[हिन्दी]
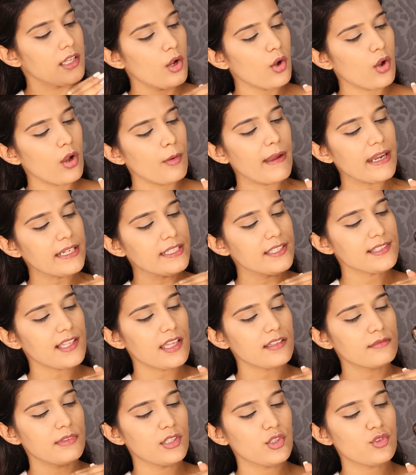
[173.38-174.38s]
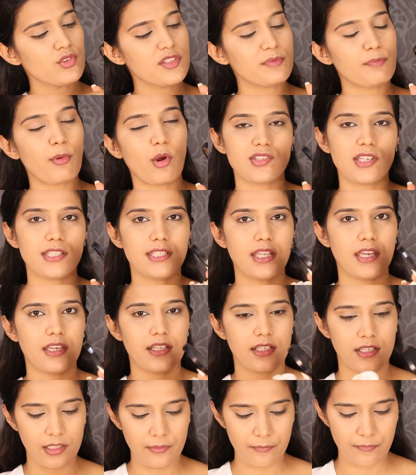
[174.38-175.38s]
ना कॉम्पैक्ट के साथ में ये जो स्पॉन्ज आता
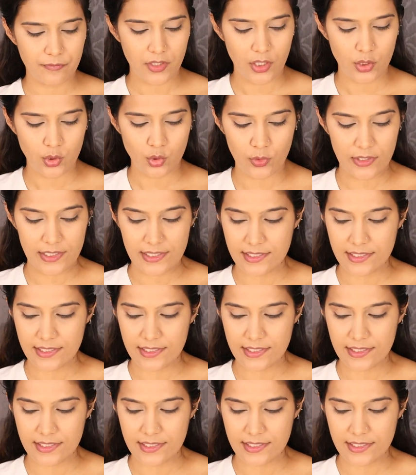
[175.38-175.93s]
है ना तो